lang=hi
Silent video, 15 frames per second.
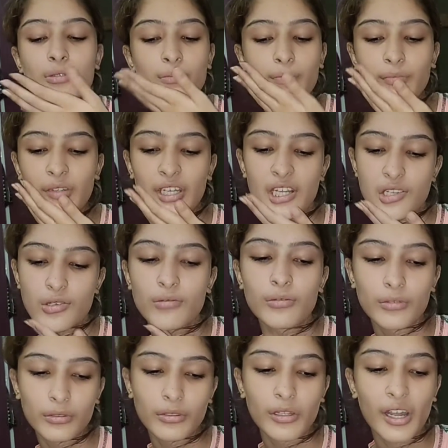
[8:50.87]
जो मेरी जो
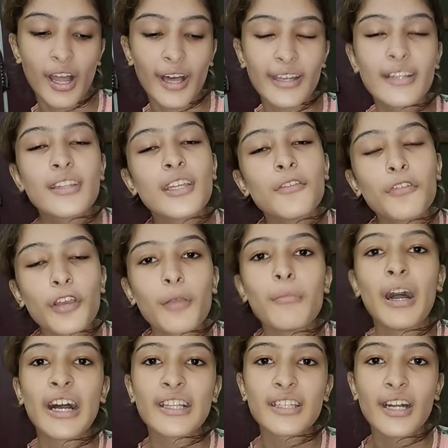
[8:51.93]
नानी थी वो एक
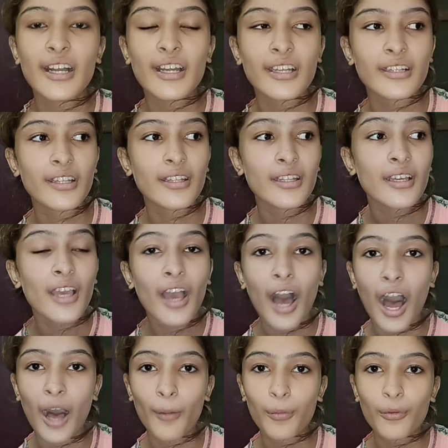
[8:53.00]
बात कहा करती थी कि
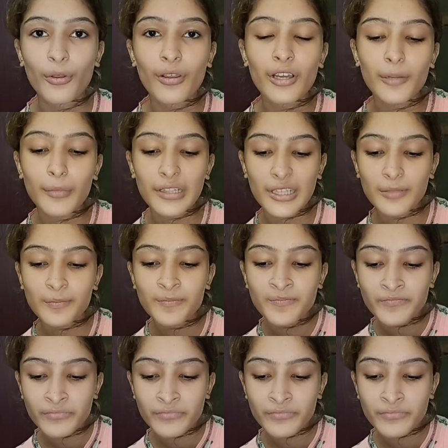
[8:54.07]
आपको अगर मतलब